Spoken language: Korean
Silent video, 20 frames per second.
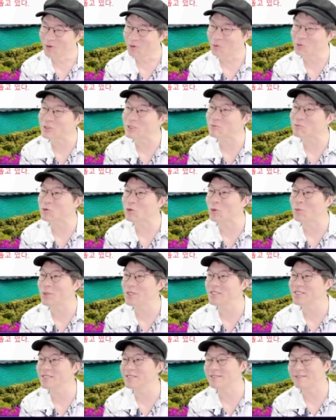
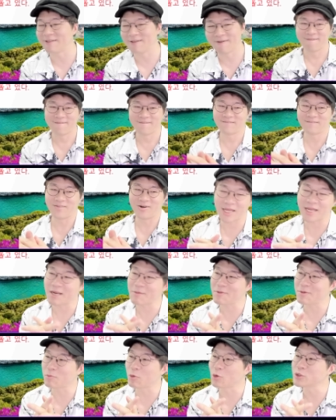50도면은
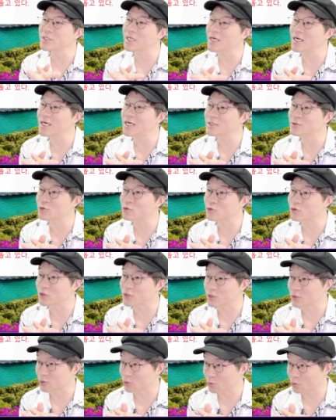사람이 못 살 수도
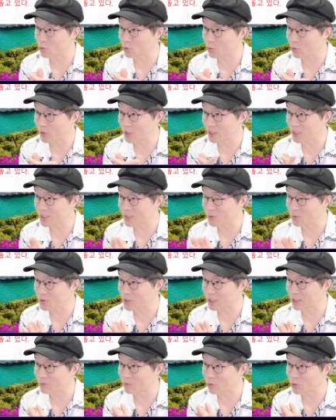있을 정도의
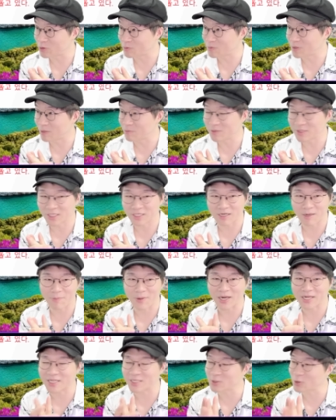기온이라고 보시면 됩니다. 그러니까
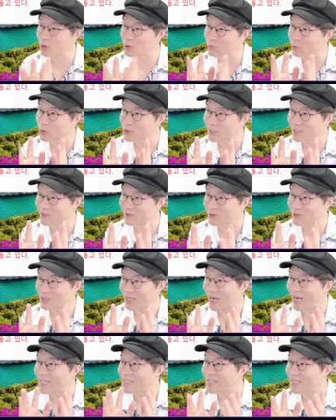밖에서는 못 사는
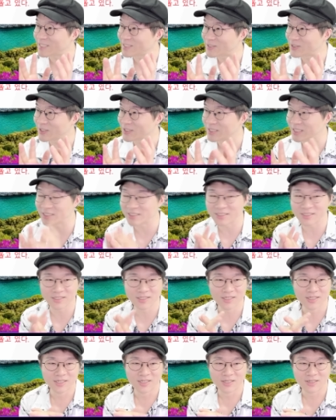거죠. 안에 있어야 되는.
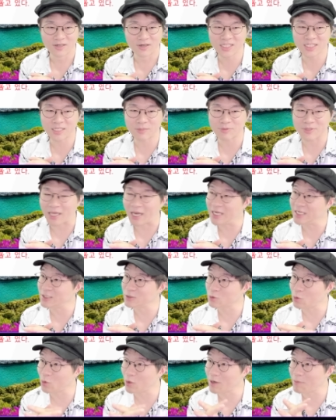
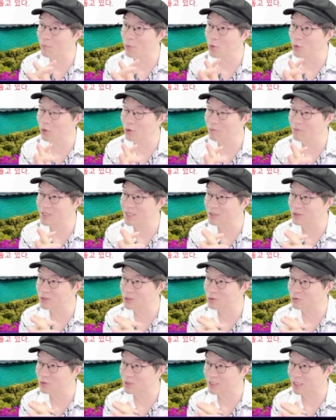24일 동안 폭염이
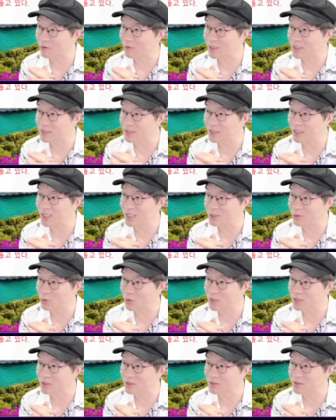이어지고 있다고 하는데
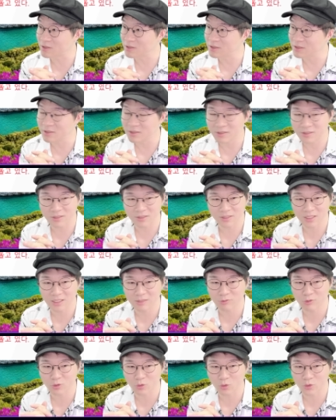인도에서는
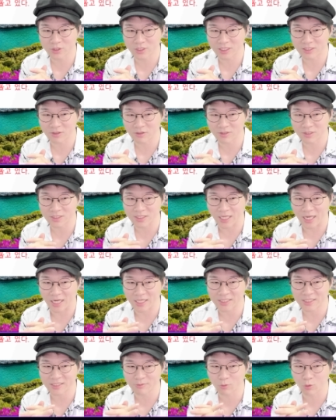일부 도시에서는
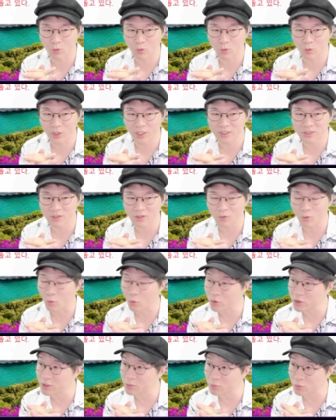45에서
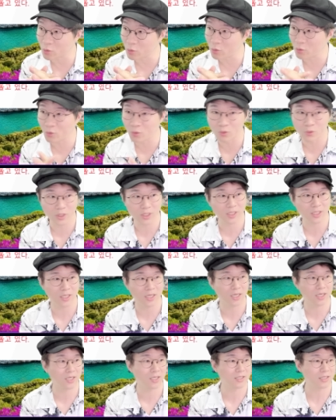50도
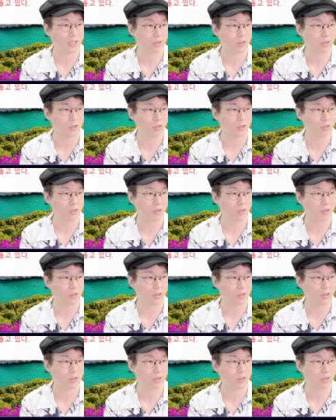얘기가